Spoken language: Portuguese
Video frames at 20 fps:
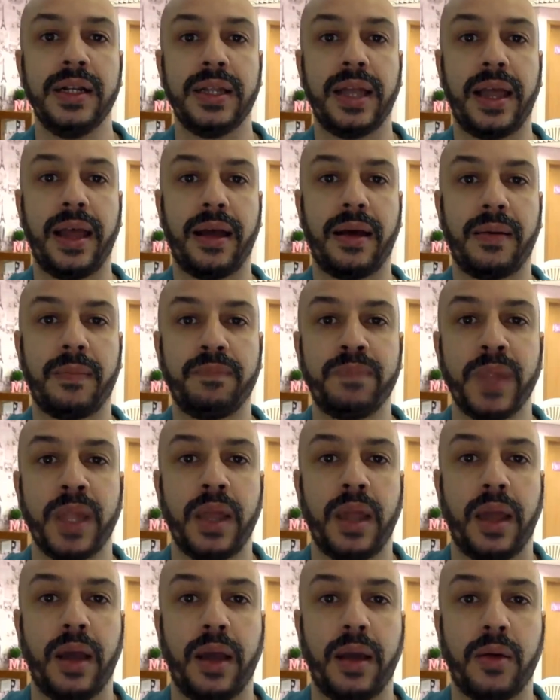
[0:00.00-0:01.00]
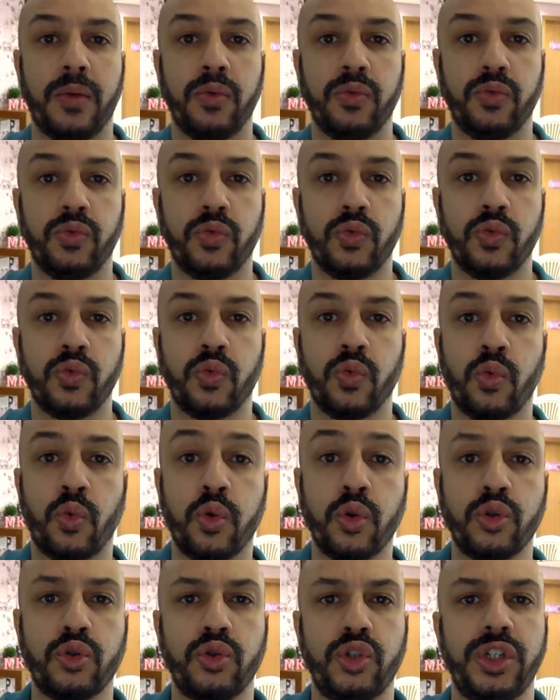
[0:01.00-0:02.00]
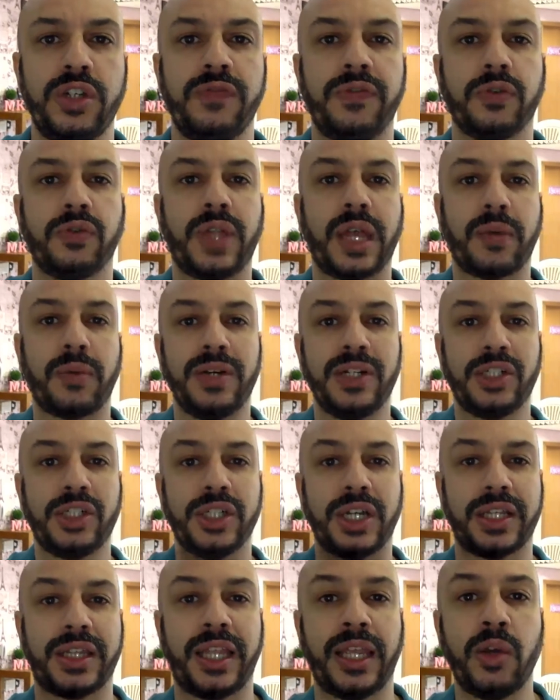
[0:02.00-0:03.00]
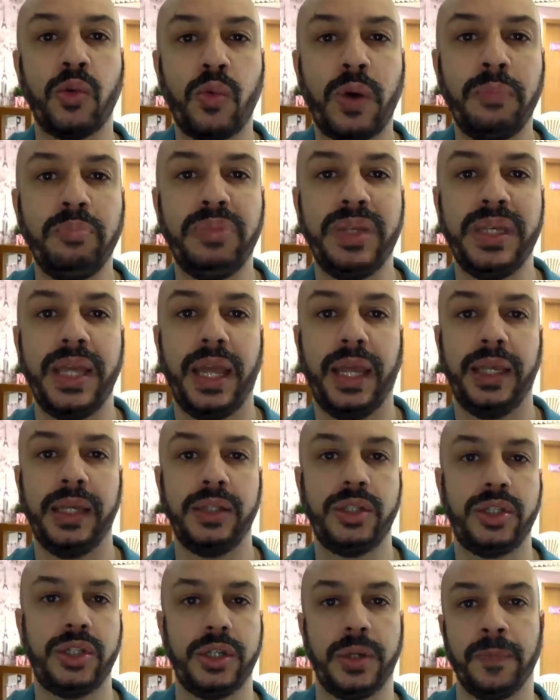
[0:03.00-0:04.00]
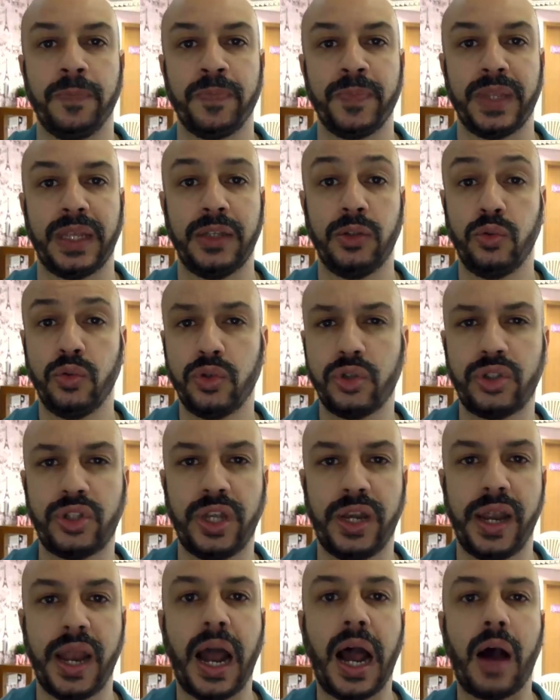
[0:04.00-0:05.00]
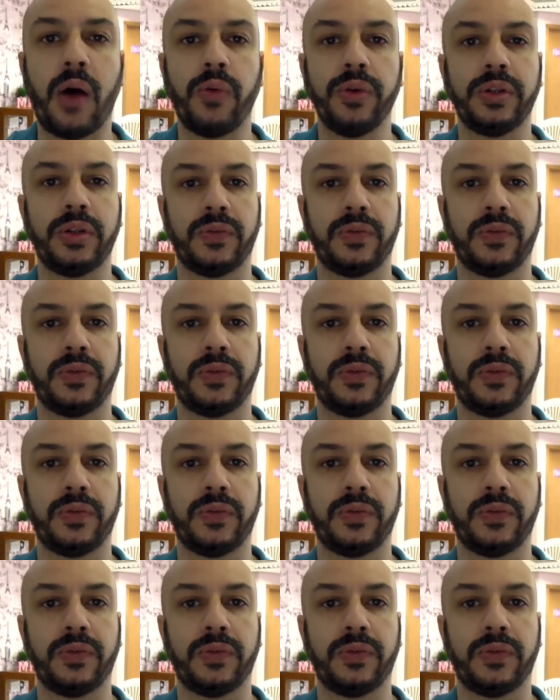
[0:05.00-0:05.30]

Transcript: É, é, o, curso de nível técnico já tem um ambiente industrial,